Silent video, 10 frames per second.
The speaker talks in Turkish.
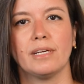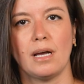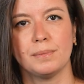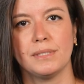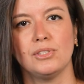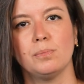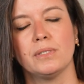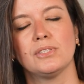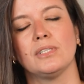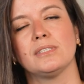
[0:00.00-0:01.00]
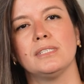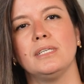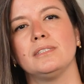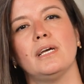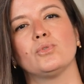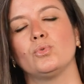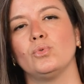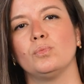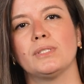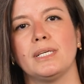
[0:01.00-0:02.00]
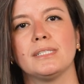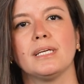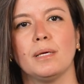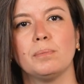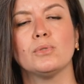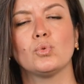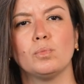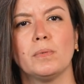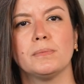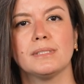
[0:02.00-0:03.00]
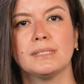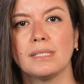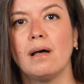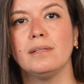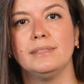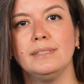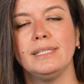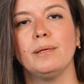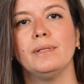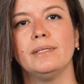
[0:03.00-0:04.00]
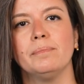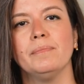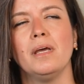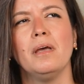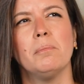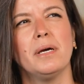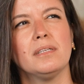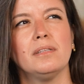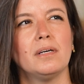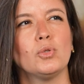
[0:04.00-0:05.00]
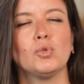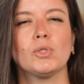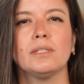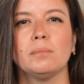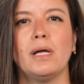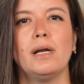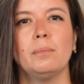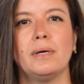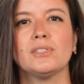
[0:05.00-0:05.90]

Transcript: ve kapsayıcı bakış açısı ihtiyaç duyduğumuz esnek yapıyı sunmamızı sağladı diyebilirim. Belki daha küçük adımlarla